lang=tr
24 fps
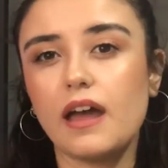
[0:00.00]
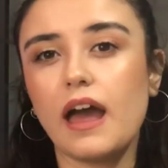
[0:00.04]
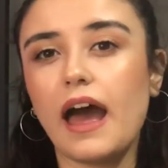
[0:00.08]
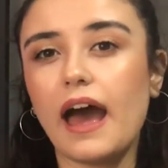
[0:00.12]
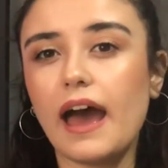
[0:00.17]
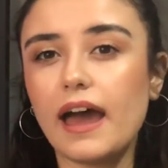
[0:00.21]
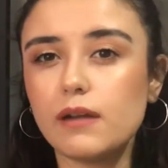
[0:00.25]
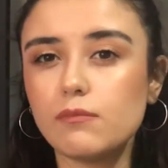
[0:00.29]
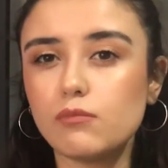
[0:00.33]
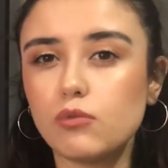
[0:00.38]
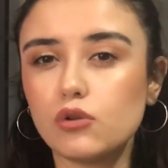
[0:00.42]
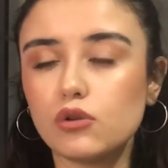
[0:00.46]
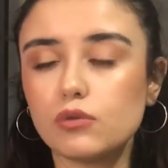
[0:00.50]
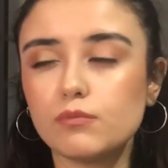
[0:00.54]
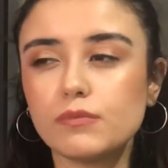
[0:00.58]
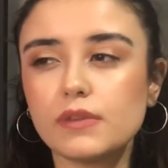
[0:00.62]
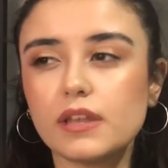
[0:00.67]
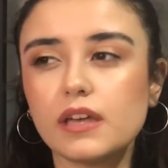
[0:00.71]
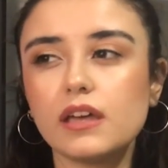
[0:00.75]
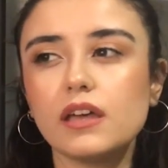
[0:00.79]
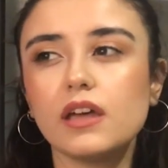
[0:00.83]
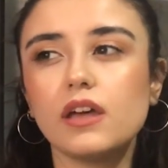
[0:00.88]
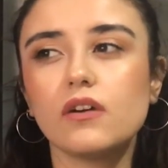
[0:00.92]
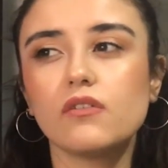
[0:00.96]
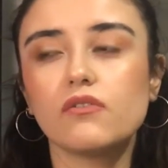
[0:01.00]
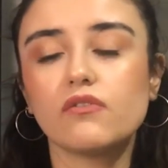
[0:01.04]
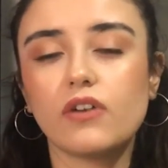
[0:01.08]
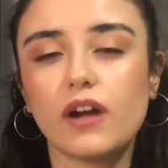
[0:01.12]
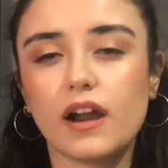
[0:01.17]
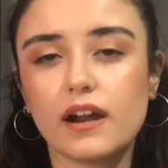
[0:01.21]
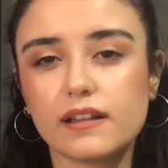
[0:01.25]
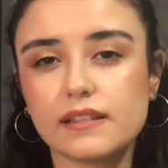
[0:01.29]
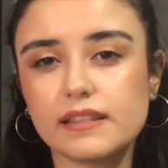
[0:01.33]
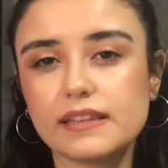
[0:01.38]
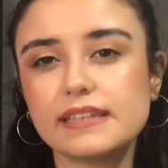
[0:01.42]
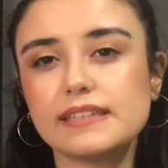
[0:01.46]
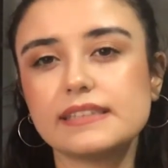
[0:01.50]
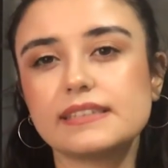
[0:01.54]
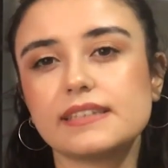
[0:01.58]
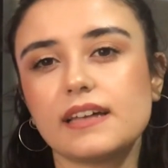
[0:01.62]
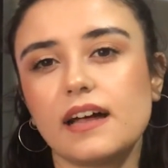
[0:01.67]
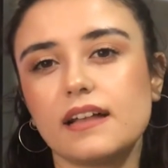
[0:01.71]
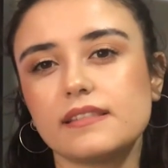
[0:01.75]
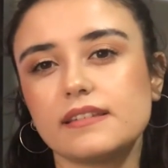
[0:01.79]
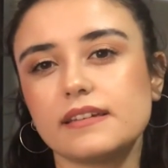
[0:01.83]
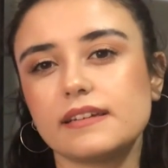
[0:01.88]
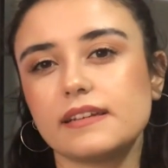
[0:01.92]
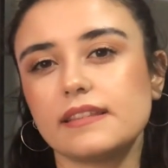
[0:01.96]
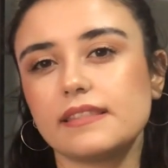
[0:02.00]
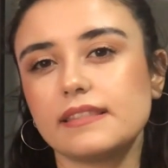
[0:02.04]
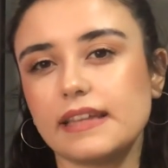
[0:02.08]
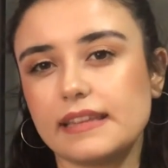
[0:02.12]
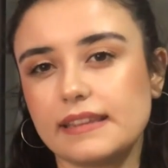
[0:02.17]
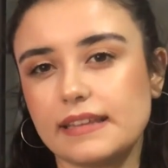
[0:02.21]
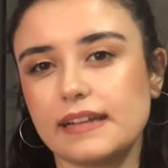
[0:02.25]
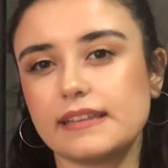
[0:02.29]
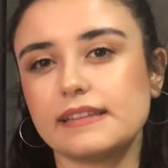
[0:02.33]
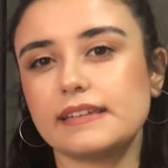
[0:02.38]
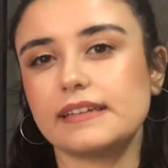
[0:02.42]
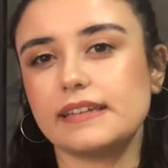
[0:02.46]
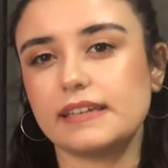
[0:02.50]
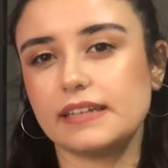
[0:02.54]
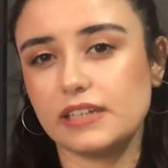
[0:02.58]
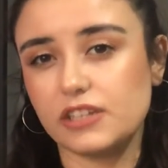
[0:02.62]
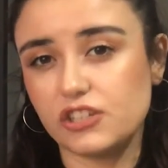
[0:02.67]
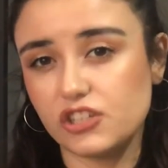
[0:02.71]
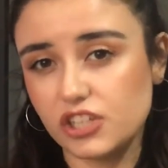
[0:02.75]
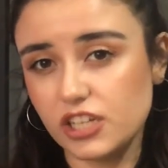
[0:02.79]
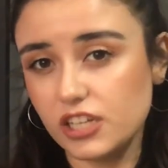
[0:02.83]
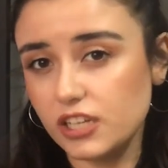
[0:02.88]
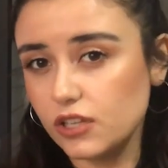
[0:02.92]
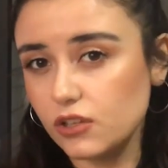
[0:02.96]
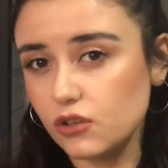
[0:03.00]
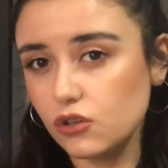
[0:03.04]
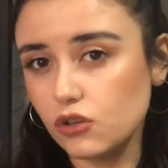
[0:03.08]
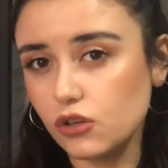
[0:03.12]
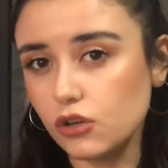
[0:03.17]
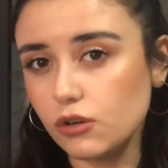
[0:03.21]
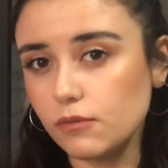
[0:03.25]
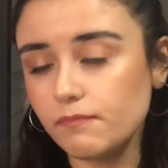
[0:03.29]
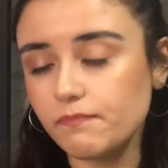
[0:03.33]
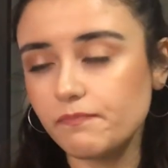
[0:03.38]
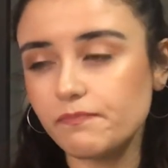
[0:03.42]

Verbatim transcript: Her bölümde farklı insanların nedenleri inceleniyor